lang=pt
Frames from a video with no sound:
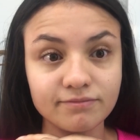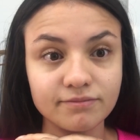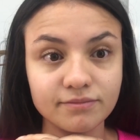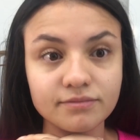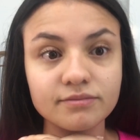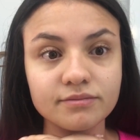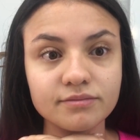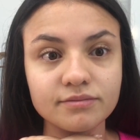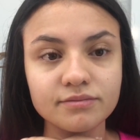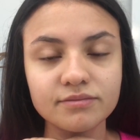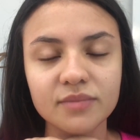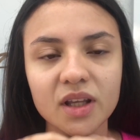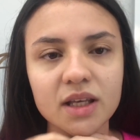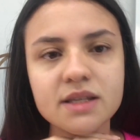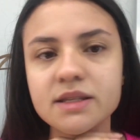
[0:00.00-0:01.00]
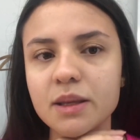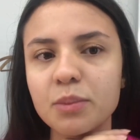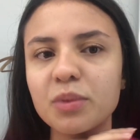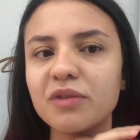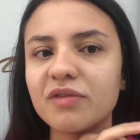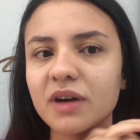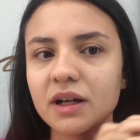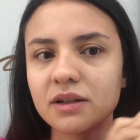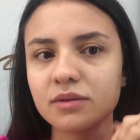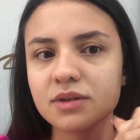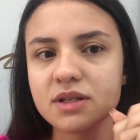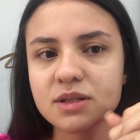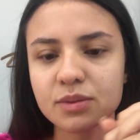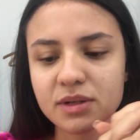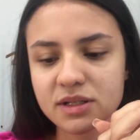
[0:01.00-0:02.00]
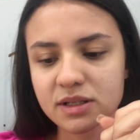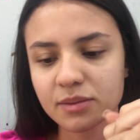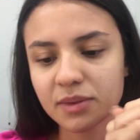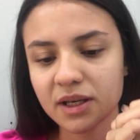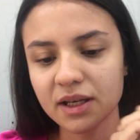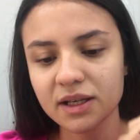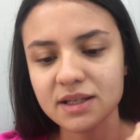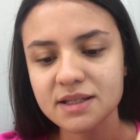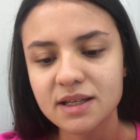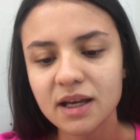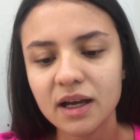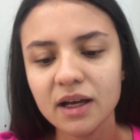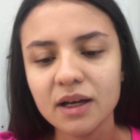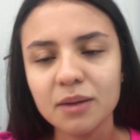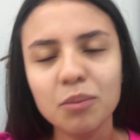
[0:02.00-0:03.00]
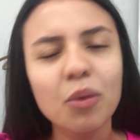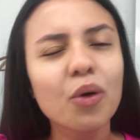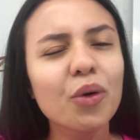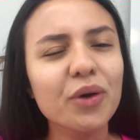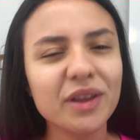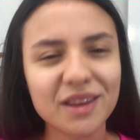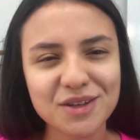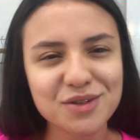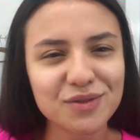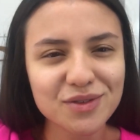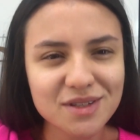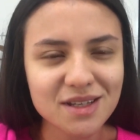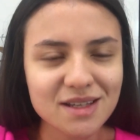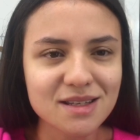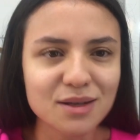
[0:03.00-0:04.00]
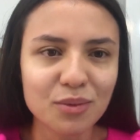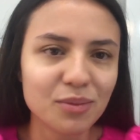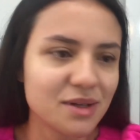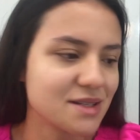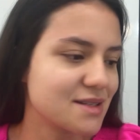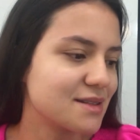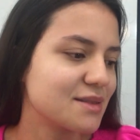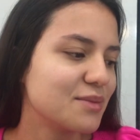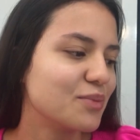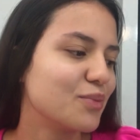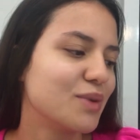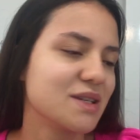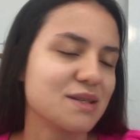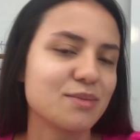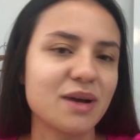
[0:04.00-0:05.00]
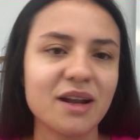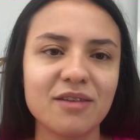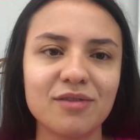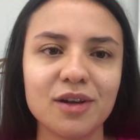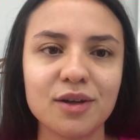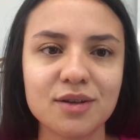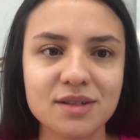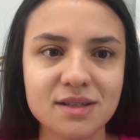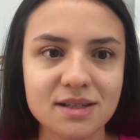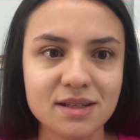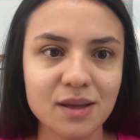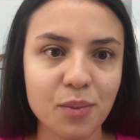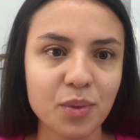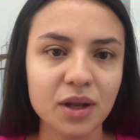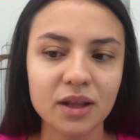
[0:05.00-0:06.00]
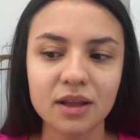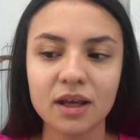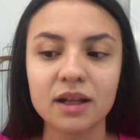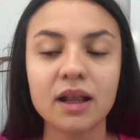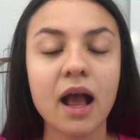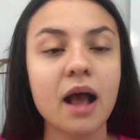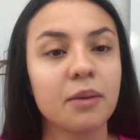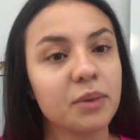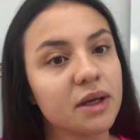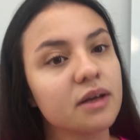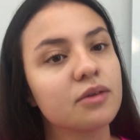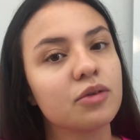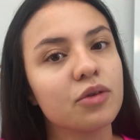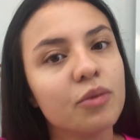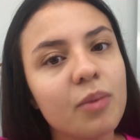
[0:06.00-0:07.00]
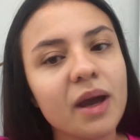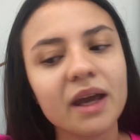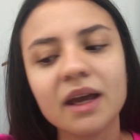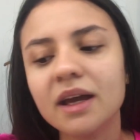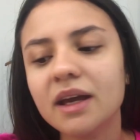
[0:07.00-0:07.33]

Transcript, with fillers: Uhum. E sempre falo isso para as amigas. Muitas de vocês são umas, umas maravilhosas e sempre entendem, ah, amiga, tudo bem.